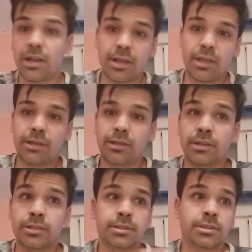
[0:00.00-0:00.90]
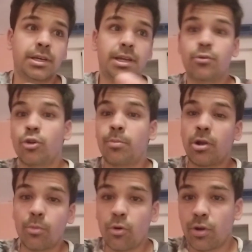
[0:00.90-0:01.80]
Aquí en Europa
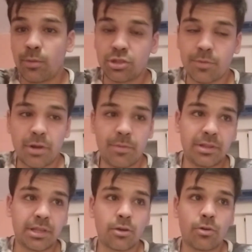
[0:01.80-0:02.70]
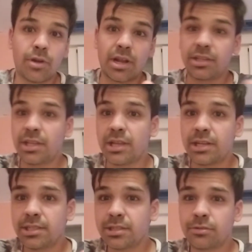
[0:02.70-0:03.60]
a lo mejor hemos experimentado con
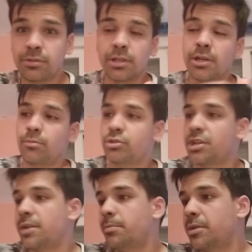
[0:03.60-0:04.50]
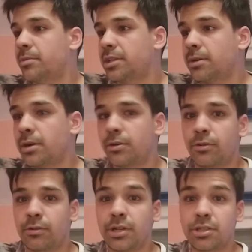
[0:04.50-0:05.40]
ratillas y eso, pues allí experimentaban
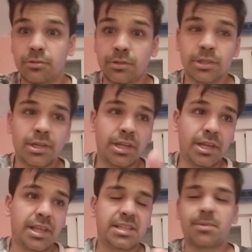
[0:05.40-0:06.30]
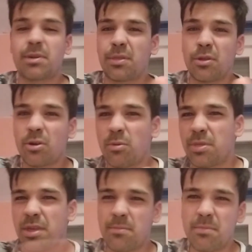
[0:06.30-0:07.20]
con eso. Y que desaparecieron como
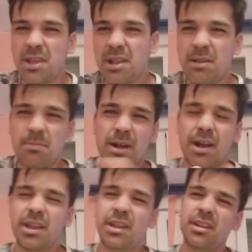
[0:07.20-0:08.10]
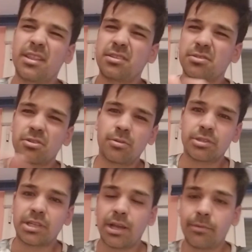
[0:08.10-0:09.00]
100.000 panganini de estos o como
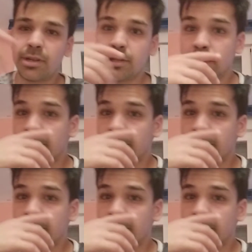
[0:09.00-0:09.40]
se llamen.